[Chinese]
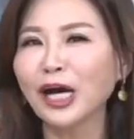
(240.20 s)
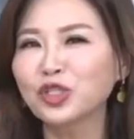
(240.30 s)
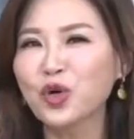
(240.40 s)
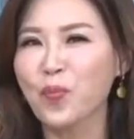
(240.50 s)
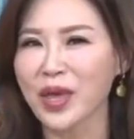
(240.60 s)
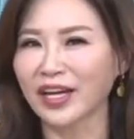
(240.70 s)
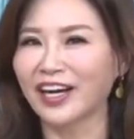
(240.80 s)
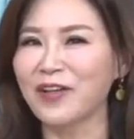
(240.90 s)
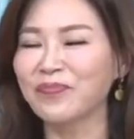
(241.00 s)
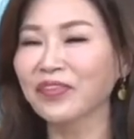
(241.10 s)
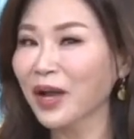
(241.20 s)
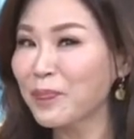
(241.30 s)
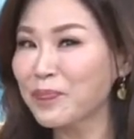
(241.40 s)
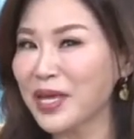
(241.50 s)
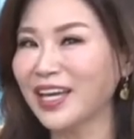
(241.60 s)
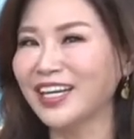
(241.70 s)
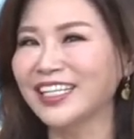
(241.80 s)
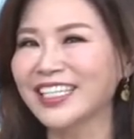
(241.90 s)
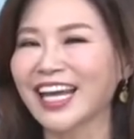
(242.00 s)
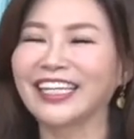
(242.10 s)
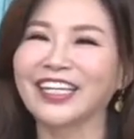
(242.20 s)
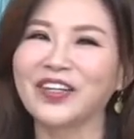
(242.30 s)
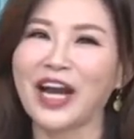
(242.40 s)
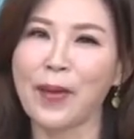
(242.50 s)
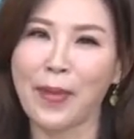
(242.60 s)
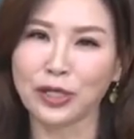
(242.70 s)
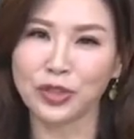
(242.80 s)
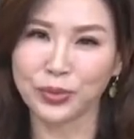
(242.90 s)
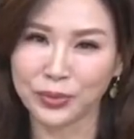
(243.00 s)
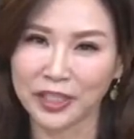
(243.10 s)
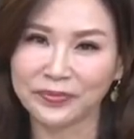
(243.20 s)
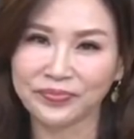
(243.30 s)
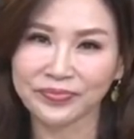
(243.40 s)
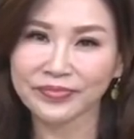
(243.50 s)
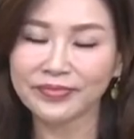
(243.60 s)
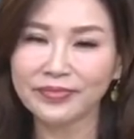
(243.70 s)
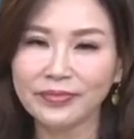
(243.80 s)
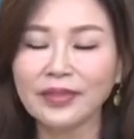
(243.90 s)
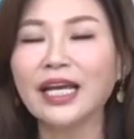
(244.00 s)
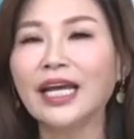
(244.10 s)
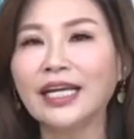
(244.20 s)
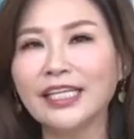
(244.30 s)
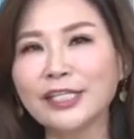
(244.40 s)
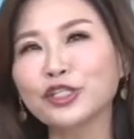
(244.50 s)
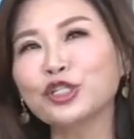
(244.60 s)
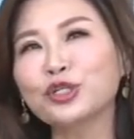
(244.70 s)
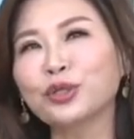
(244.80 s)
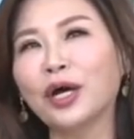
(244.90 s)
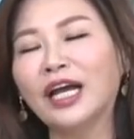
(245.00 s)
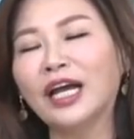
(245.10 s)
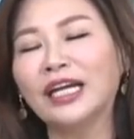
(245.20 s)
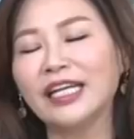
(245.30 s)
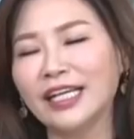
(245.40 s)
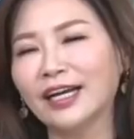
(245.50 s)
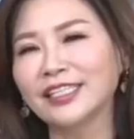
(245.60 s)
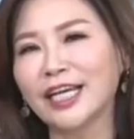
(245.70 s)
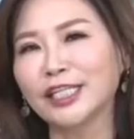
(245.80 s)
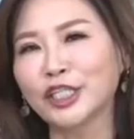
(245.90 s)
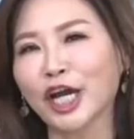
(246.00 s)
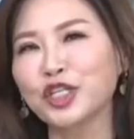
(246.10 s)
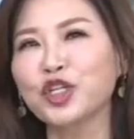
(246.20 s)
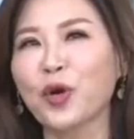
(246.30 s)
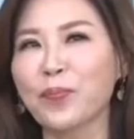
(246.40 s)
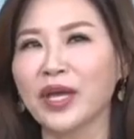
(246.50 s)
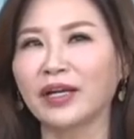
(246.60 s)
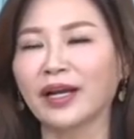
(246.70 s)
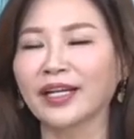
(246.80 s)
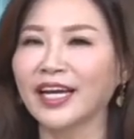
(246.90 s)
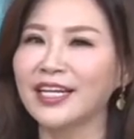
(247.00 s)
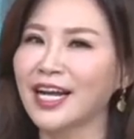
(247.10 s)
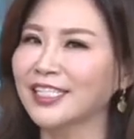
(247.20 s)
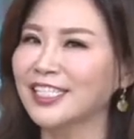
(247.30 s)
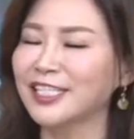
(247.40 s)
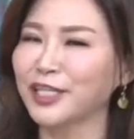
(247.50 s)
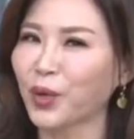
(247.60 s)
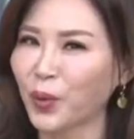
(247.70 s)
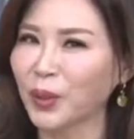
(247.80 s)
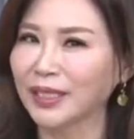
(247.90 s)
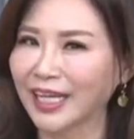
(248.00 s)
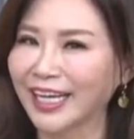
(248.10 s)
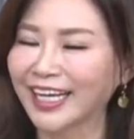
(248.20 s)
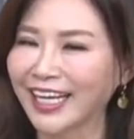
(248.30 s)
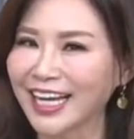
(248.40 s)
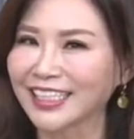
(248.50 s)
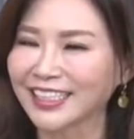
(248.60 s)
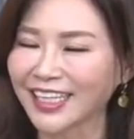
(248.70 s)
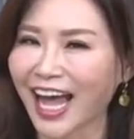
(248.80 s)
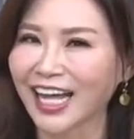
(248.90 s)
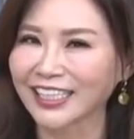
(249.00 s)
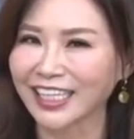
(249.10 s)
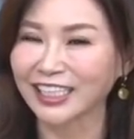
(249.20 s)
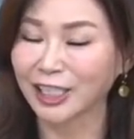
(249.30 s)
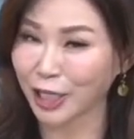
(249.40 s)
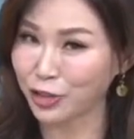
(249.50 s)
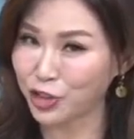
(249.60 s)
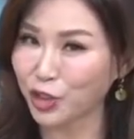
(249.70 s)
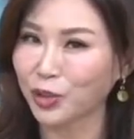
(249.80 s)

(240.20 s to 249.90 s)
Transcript: 助别人，别人才能够来帮助你。也就是说，你要先成就别人，可以让自己获得更大的成就。